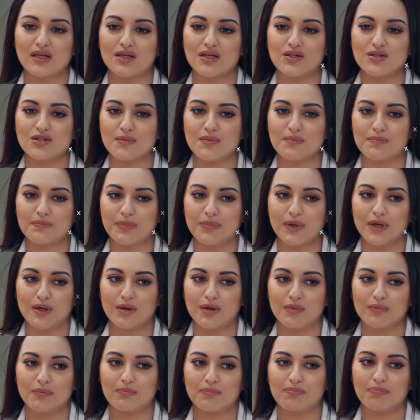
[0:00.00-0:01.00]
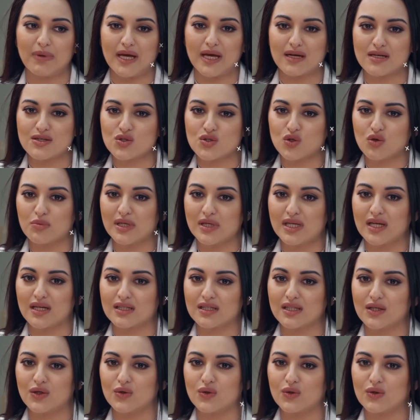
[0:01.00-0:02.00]
वायरल हो रही है उसे
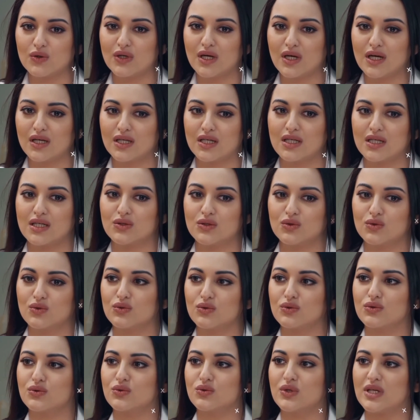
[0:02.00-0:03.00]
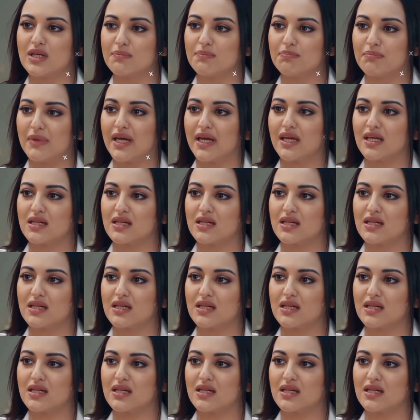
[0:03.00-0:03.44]
जानकर आपके पैरों